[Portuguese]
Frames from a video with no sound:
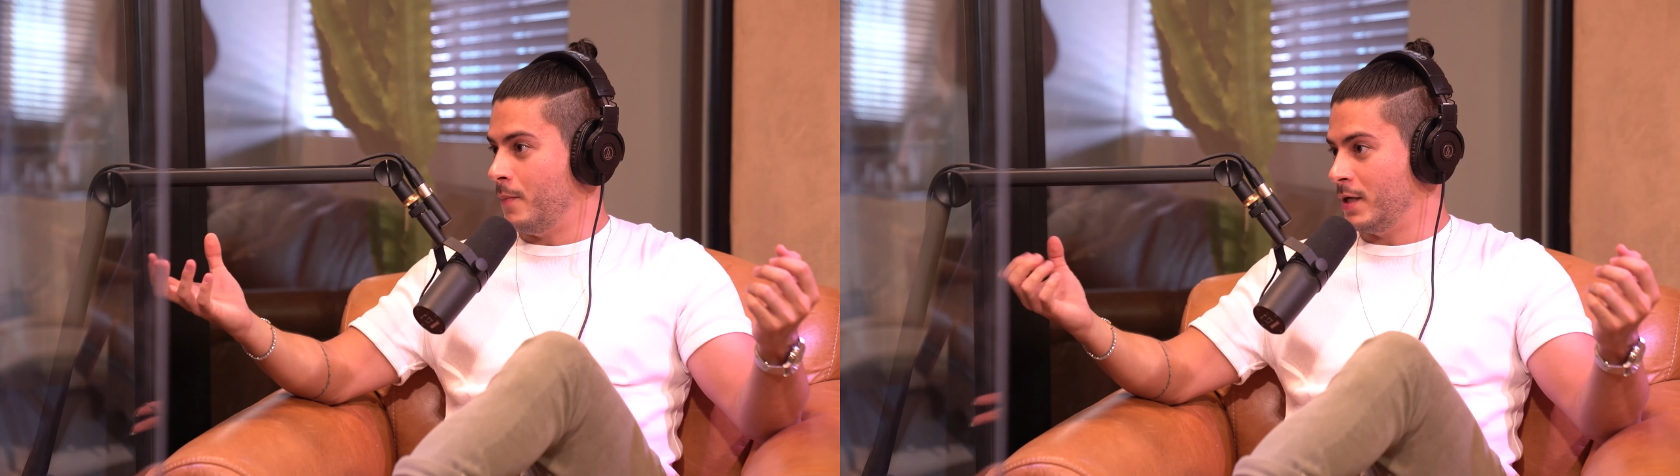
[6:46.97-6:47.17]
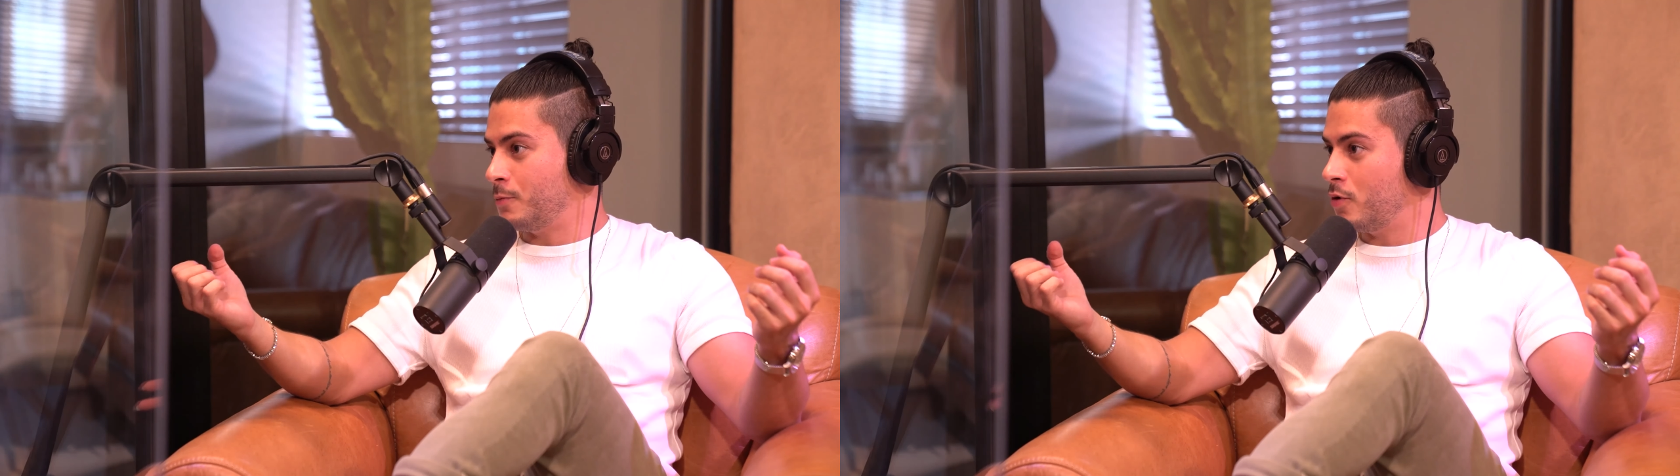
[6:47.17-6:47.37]

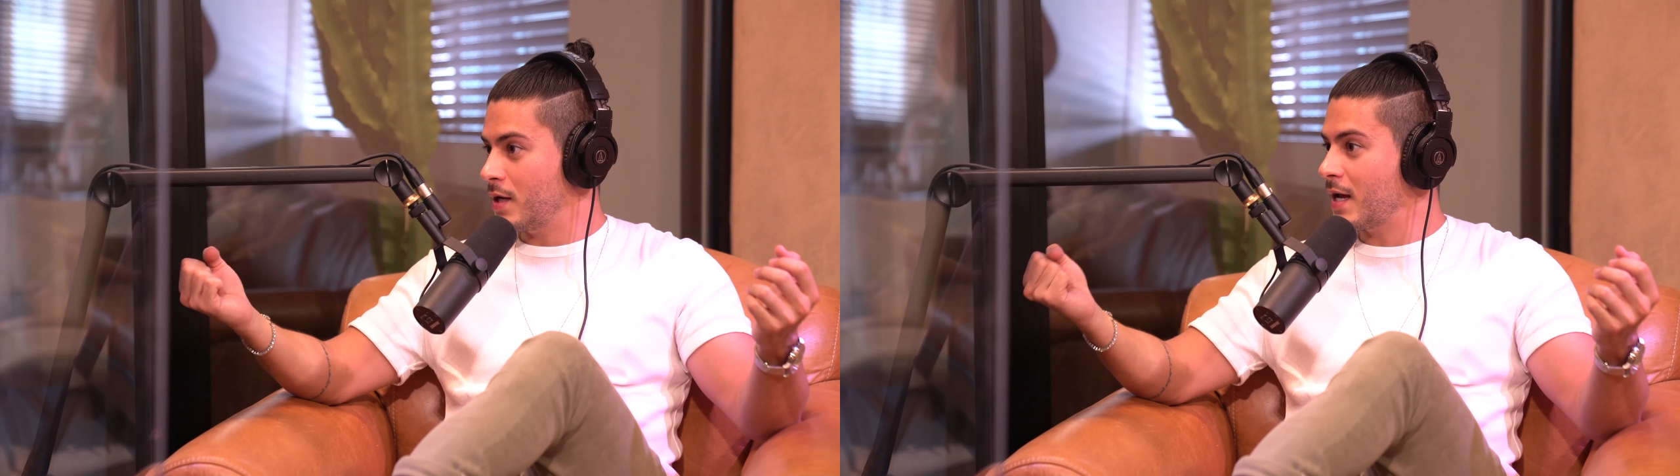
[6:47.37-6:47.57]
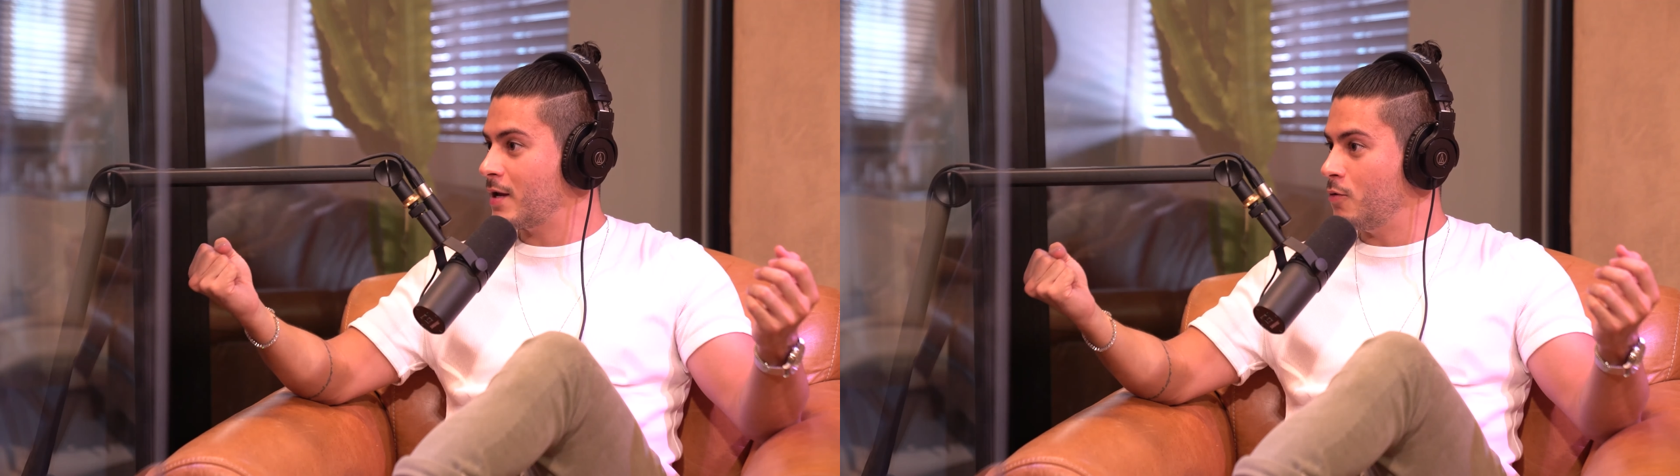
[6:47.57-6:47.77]
Mas
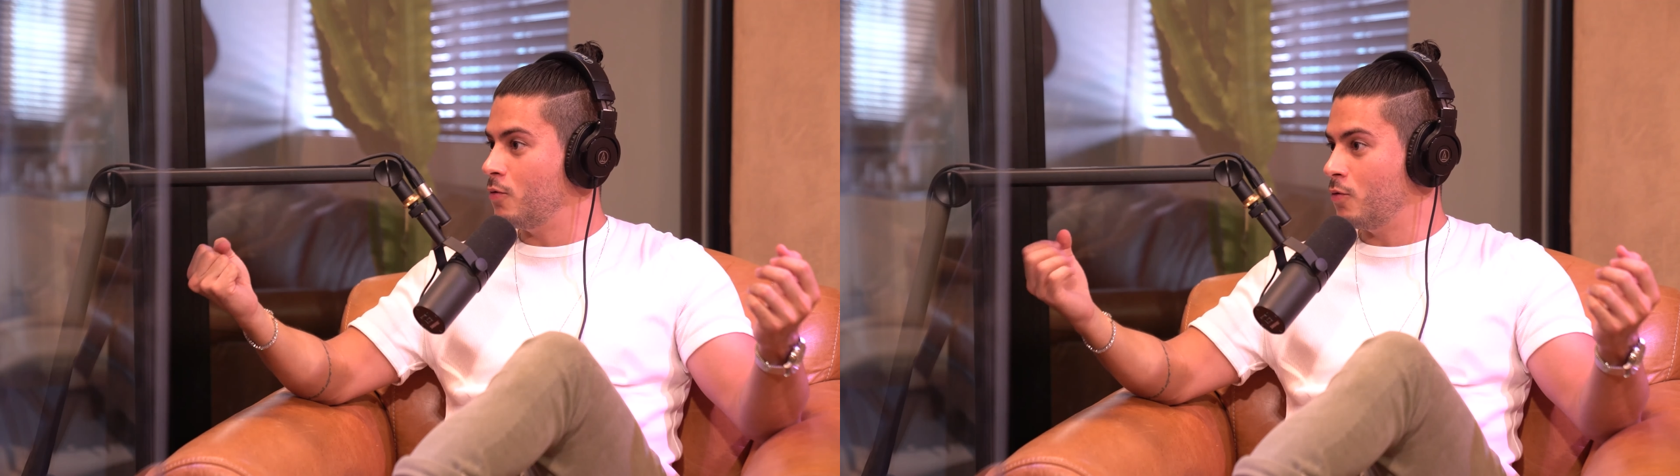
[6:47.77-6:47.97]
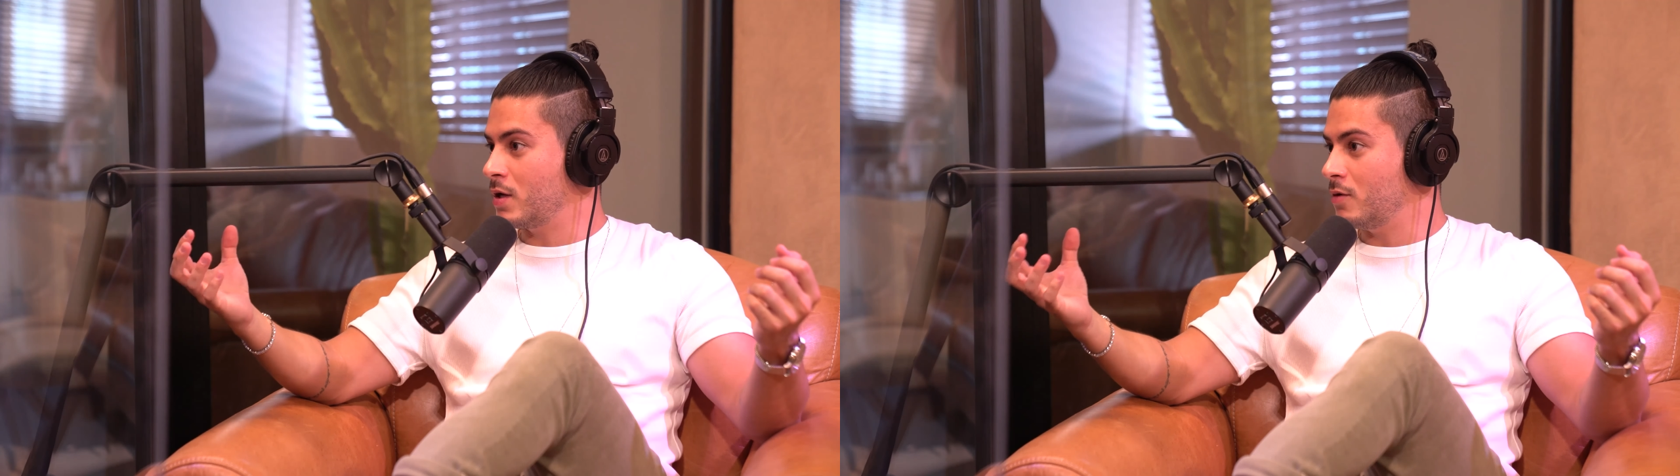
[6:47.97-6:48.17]
por que, que o,
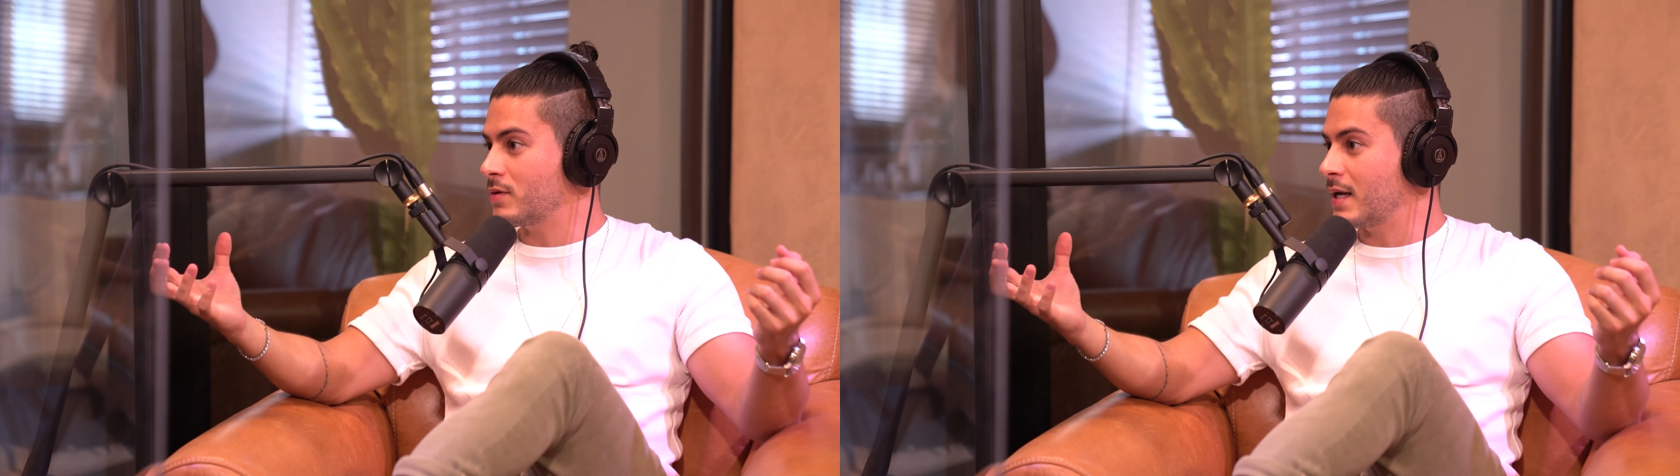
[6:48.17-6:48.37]
o, que não